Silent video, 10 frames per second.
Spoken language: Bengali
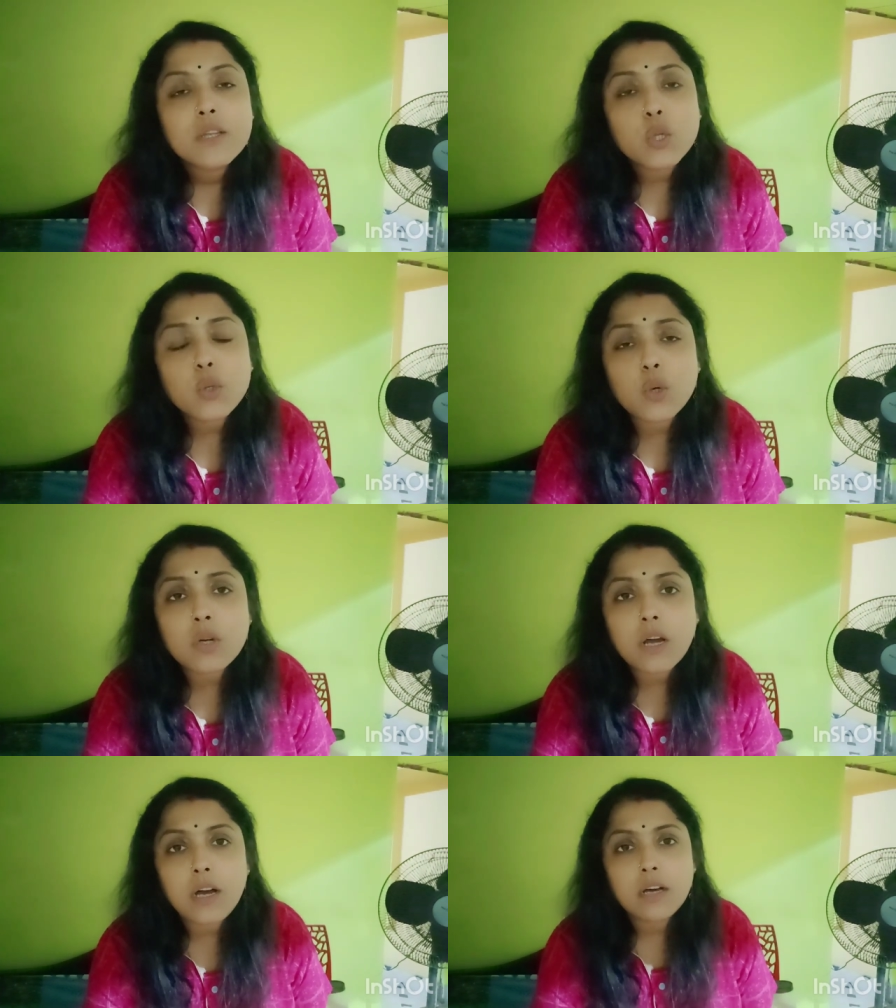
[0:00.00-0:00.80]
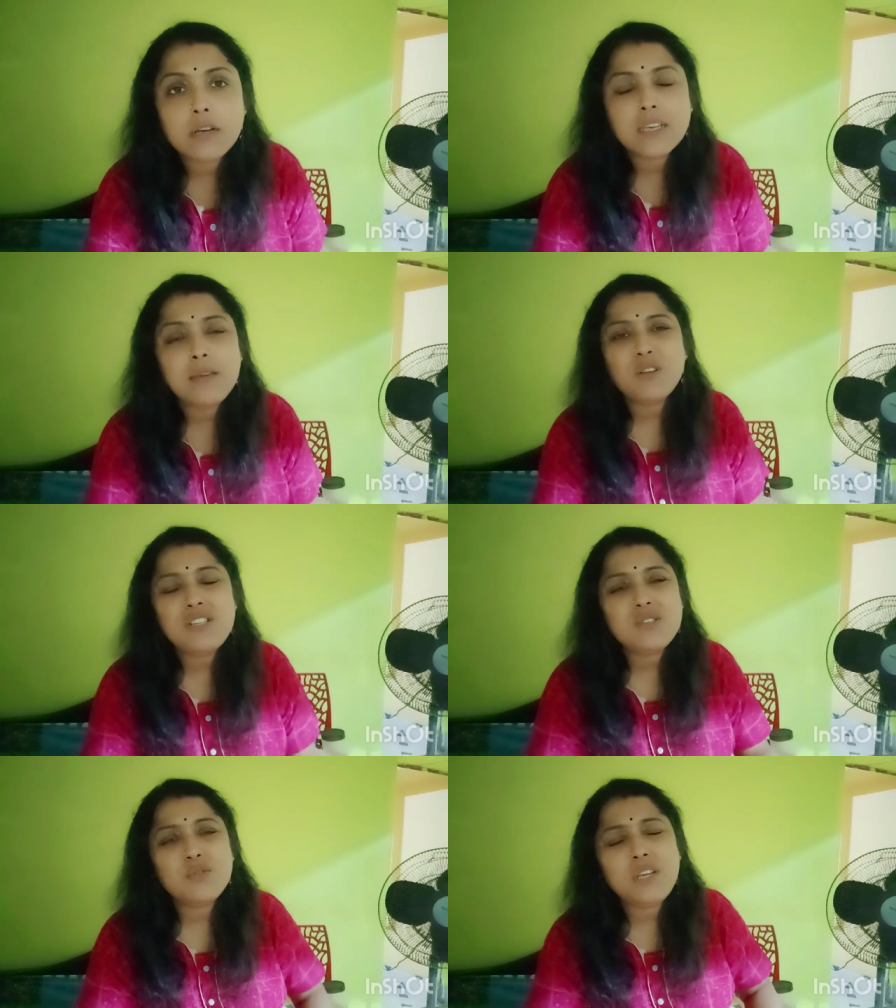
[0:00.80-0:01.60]
তো তোর কি
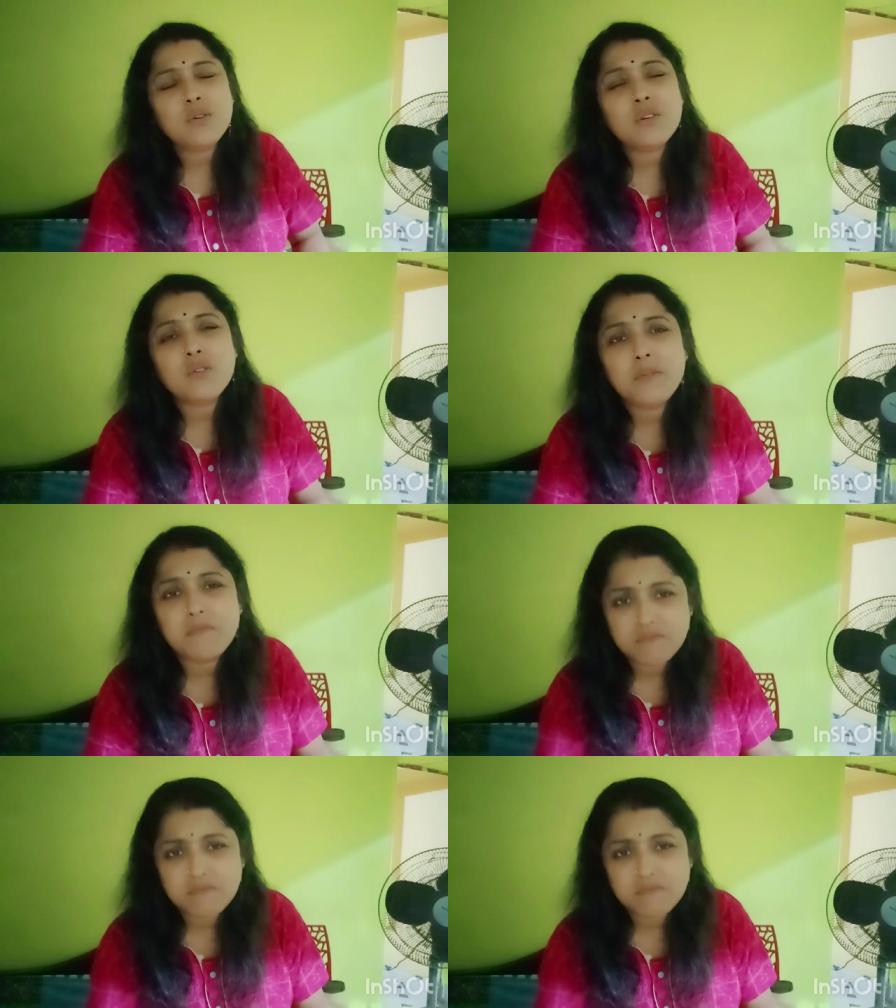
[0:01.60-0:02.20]
বলছিস তুই তোর ওই